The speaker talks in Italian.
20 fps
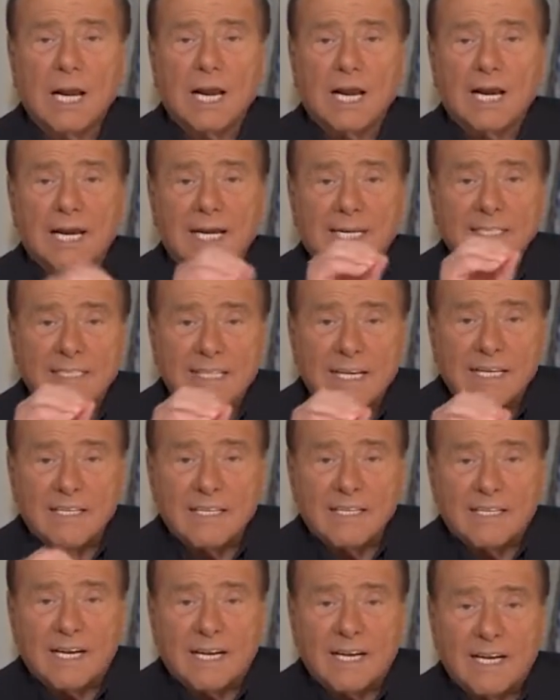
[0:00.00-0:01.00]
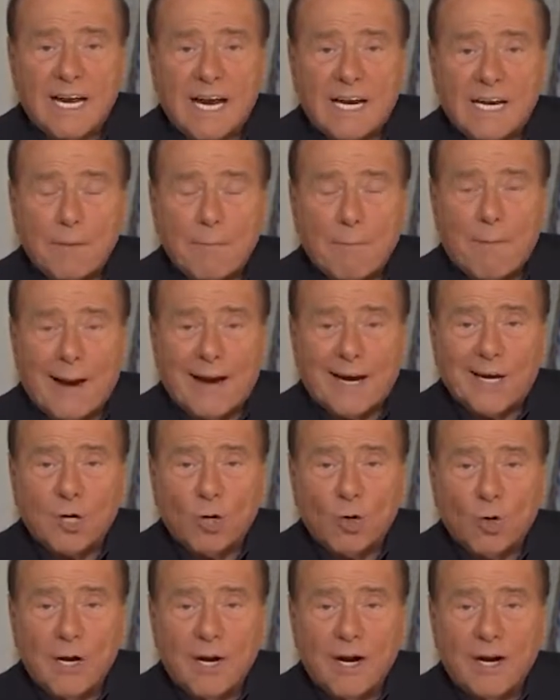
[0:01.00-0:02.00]
Le aziende italiane
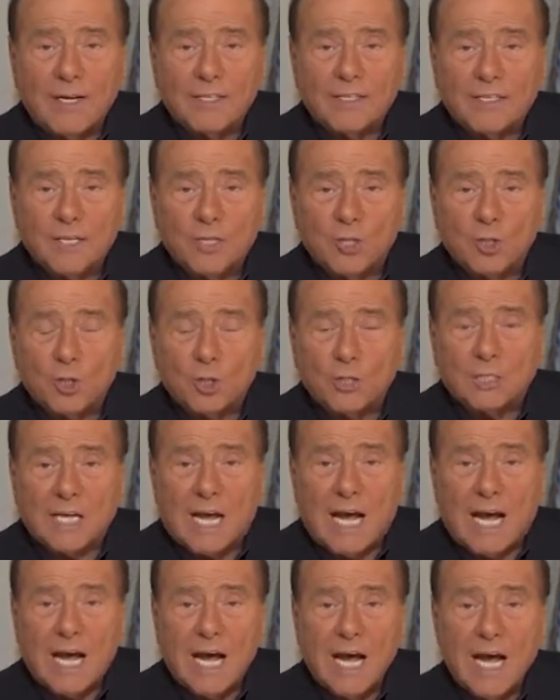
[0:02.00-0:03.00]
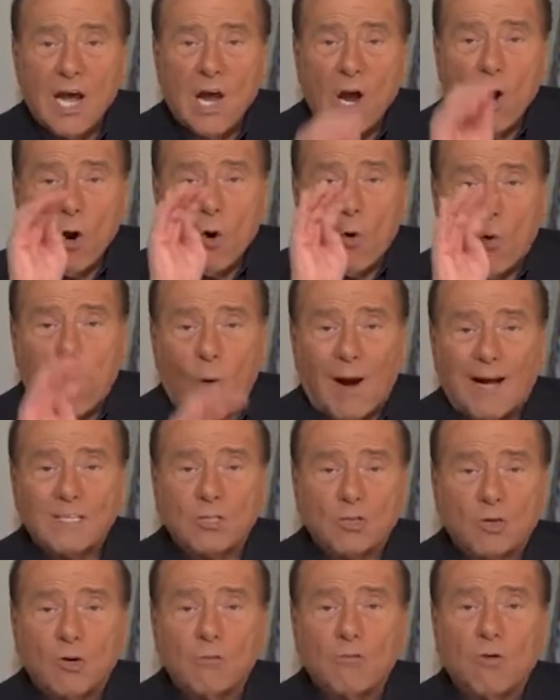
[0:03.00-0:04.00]
pagano l'elettricità
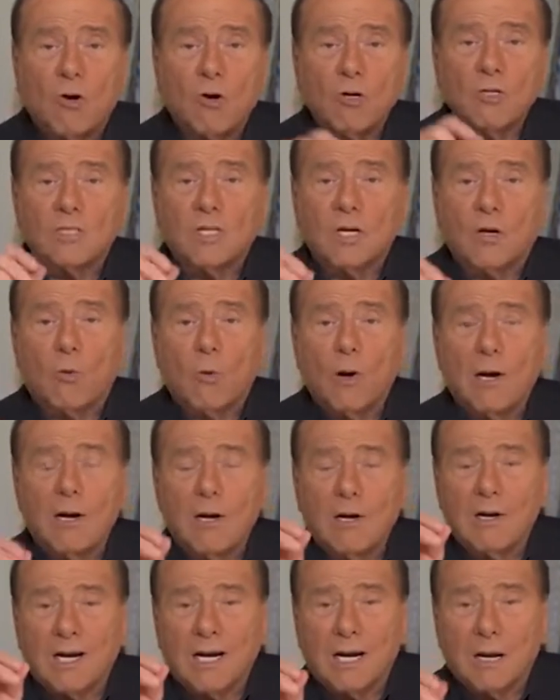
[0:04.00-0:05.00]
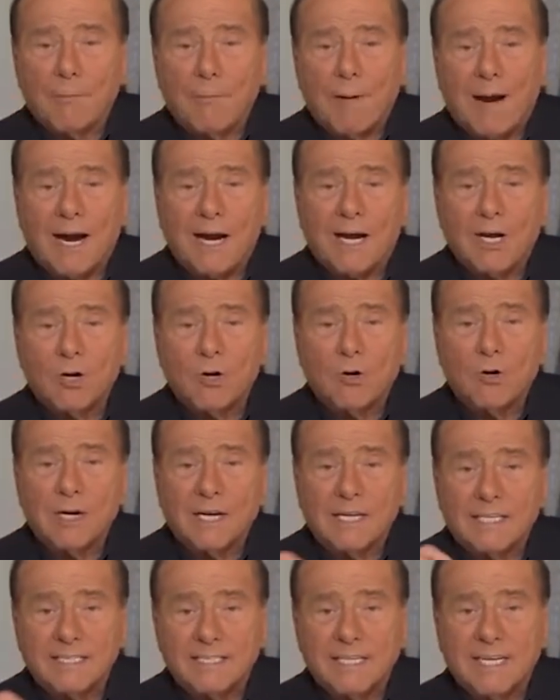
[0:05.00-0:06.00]
quattro volte quello che la pagano
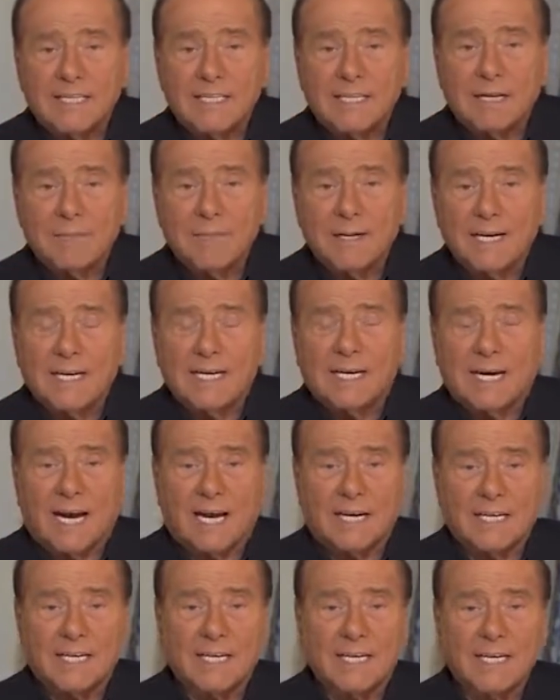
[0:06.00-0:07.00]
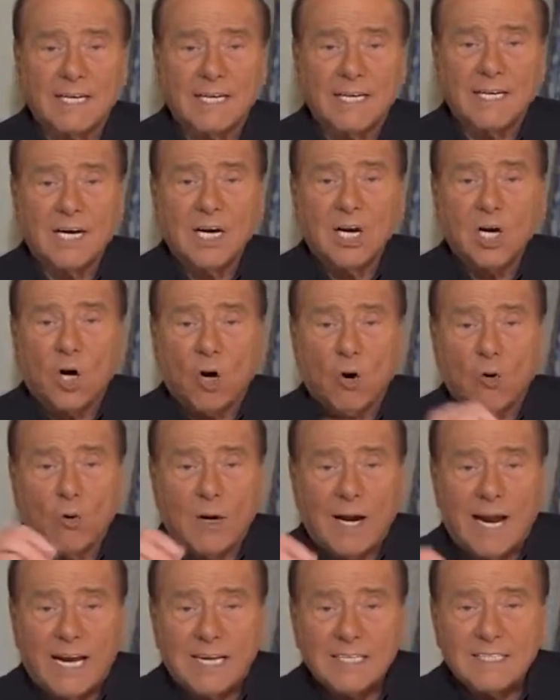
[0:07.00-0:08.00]
le aziende americane,
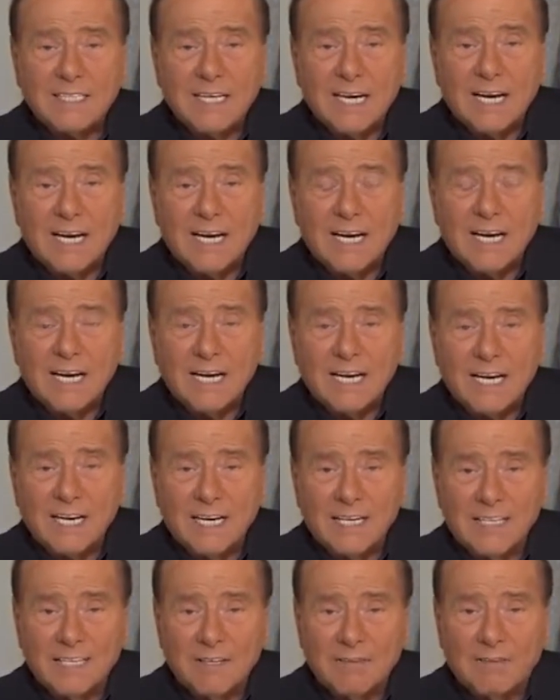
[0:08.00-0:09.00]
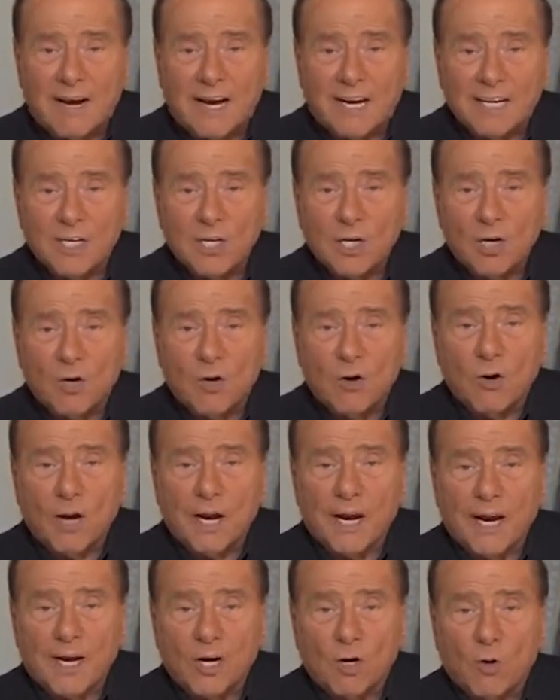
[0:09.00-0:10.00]
con l'Asia il divario
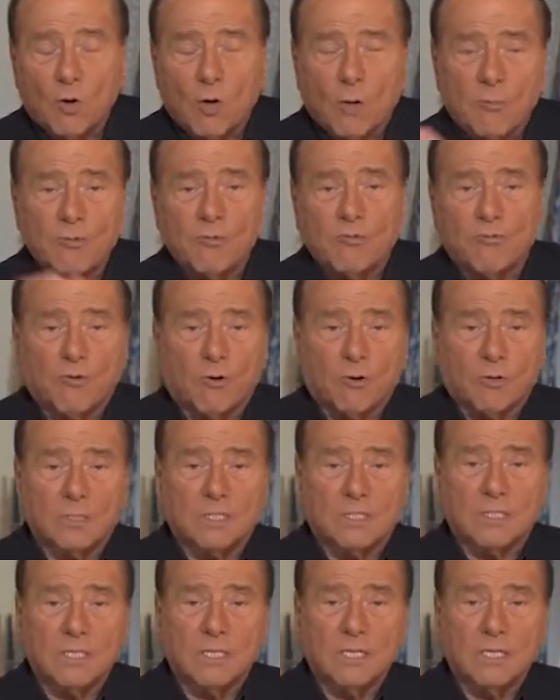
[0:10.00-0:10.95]
è ancora più forte.